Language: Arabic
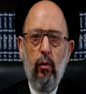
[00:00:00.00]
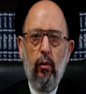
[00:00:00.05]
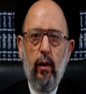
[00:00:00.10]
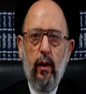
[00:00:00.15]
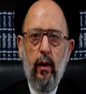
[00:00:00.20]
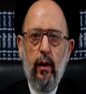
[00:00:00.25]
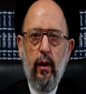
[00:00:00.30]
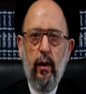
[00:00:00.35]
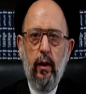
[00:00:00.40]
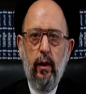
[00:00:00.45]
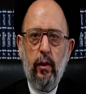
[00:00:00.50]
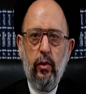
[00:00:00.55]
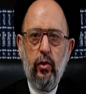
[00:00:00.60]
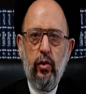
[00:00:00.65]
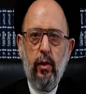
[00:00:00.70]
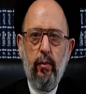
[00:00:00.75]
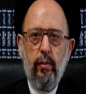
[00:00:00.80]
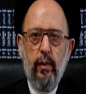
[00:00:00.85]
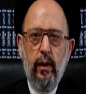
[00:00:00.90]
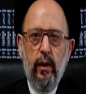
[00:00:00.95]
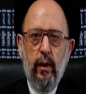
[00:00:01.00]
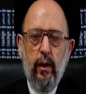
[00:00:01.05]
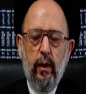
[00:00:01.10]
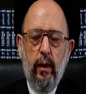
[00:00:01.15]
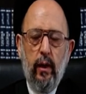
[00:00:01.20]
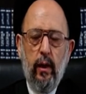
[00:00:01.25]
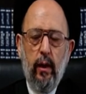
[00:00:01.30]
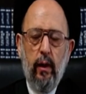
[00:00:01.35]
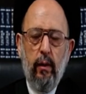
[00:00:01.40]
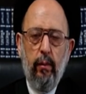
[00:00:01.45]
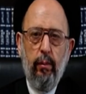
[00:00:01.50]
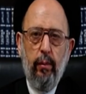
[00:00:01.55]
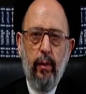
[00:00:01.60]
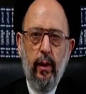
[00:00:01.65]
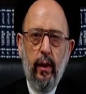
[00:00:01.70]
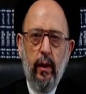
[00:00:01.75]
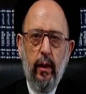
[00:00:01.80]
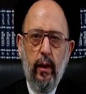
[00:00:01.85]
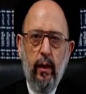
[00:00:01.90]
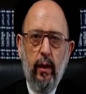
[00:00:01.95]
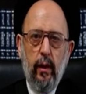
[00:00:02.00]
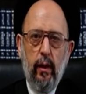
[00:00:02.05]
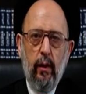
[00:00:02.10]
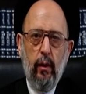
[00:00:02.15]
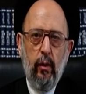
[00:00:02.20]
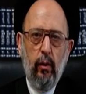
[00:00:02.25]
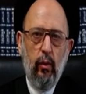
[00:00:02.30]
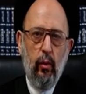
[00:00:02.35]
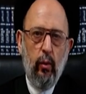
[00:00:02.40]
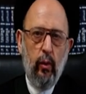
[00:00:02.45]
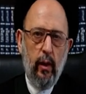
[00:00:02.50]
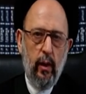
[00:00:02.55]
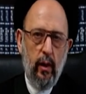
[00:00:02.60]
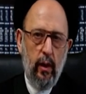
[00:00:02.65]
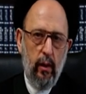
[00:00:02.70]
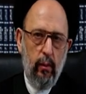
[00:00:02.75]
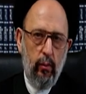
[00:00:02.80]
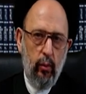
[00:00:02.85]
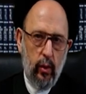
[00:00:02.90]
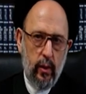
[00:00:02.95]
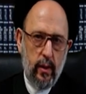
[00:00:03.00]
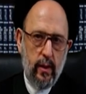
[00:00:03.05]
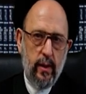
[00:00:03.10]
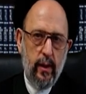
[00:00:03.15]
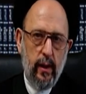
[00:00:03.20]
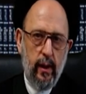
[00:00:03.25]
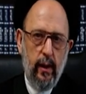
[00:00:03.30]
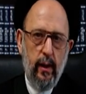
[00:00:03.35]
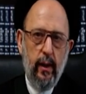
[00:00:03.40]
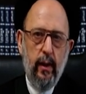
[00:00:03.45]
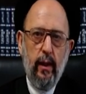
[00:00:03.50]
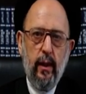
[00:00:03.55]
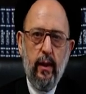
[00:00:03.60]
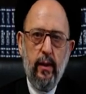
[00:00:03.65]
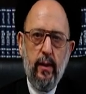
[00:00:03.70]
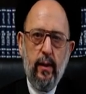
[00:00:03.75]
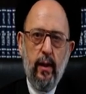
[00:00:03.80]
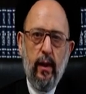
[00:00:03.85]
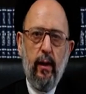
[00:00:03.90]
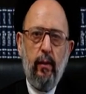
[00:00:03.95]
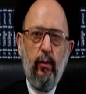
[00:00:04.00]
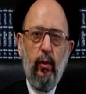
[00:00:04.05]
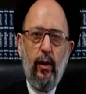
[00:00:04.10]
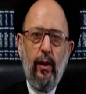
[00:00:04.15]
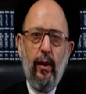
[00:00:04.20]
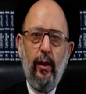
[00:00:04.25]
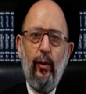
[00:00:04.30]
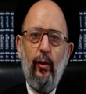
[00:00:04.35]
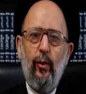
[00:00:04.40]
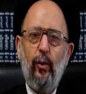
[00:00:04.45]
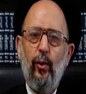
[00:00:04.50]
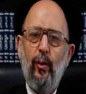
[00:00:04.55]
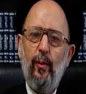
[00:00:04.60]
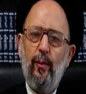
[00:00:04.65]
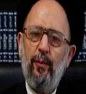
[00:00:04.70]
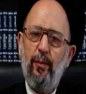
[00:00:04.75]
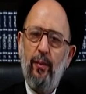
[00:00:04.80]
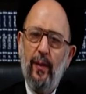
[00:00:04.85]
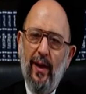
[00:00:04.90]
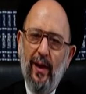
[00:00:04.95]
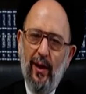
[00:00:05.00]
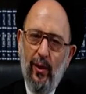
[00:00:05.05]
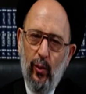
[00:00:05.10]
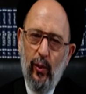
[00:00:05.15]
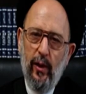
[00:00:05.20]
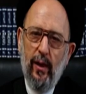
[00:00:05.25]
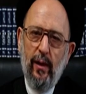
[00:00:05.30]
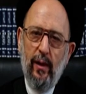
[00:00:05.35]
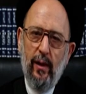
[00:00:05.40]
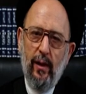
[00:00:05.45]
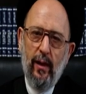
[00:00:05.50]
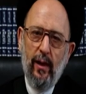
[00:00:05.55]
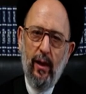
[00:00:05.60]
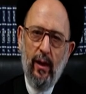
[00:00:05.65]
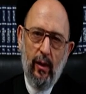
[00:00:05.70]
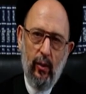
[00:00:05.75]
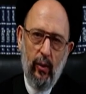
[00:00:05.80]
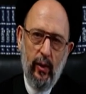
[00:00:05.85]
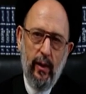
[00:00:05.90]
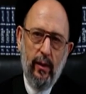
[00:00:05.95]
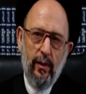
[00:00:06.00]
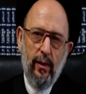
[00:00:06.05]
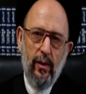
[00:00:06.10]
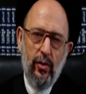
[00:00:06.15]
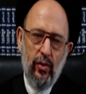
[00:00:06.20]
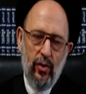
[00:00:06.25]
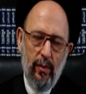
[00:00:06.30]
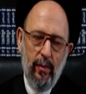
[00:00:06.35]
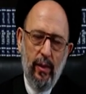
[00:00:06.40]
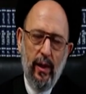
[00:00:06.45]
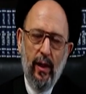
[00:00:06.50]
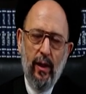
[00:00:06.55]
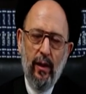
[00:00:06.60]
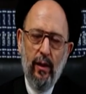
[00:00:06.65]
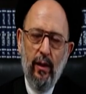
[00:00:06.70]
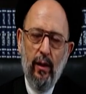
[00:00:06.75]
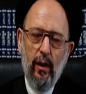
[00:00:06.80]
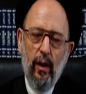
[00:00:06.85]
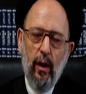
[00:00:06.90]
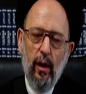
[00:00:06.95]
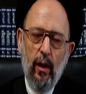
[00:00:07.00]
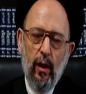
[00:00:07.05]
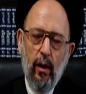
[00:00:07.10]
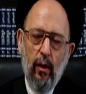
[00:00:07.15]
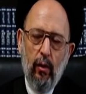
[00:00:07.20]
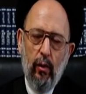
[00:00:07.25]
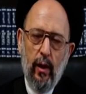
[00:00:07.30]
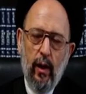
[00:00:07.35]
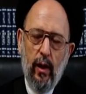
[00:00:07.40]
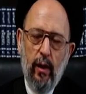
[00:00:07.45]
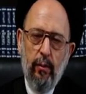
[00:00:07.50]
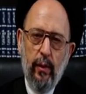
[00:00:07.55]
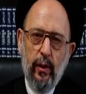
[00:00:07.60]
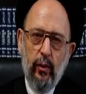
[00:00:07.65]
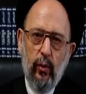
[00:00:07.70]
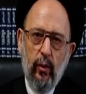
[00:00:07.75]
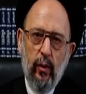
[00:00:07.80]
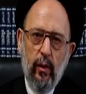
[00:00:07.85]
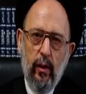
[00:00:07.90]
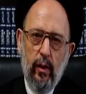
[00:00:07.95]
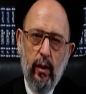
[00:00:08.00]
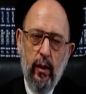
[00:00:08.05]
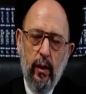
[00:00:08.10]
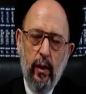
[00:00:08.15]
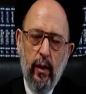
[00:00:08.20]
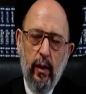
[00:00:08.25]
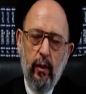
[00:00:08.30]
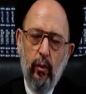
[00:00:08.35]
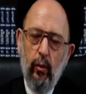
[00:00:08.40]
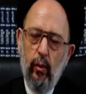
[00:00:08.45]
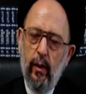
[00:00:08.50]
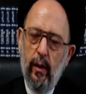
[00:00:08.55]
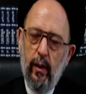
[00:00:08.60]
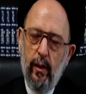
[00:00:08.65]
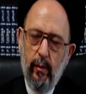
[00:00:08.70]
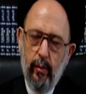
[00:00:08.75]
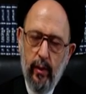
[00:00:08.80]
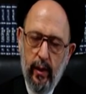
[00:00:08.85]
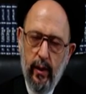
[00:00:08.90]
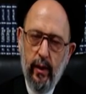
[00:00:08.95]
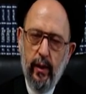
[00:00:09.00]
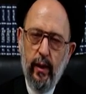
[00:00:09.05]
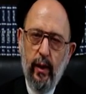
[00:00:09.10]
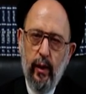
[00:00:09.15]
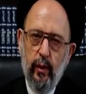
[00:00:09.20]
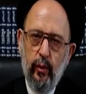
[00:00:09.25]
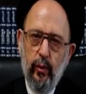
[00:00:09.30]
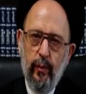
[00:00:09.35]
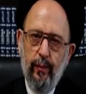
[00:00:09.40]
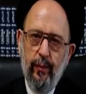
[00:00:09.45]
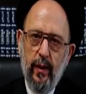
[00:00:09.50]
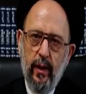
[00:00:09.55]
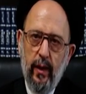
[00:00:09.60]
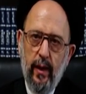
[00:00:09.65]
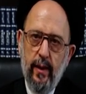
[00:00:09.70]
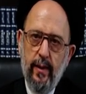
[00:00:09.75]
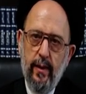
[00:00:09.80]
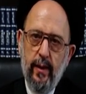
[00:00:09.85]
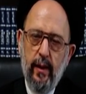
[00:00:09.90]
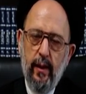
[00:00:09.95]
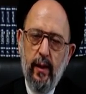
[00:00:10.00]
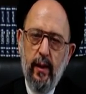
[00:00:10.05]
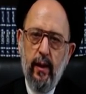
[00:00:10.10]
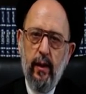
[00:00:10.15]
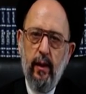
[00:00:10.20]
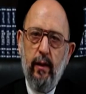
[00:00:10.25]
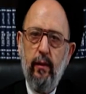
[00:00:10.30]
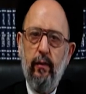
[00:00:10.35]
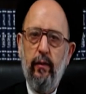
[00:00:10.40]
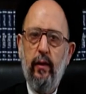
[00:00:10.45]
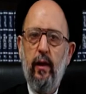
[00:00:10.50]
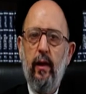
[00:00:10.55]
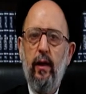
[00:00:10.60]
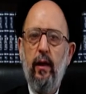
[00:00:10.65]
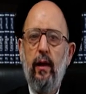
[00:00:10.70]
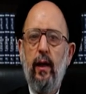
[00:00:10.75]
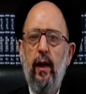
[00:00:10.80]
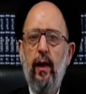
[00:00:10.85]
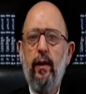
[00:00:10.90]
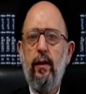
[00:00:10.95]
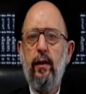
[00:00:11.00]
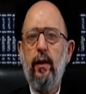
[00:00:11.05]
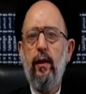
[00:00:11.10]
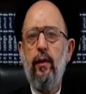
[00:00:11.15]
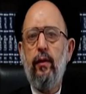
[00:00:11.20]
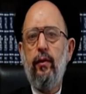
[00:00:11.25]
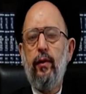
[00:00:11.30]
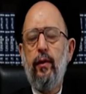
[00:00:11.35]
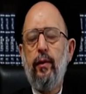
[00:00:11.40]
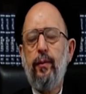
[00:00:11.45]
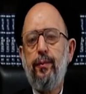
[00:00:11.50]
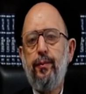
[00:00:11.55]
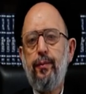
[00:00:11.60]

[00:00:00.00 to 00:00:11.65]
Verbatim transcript: وعلى جميع الأنبياء والمرسلين السلام عليكم إخواني أخواتي جميعا ورحمة الله وبركاته لازلنا في الحديث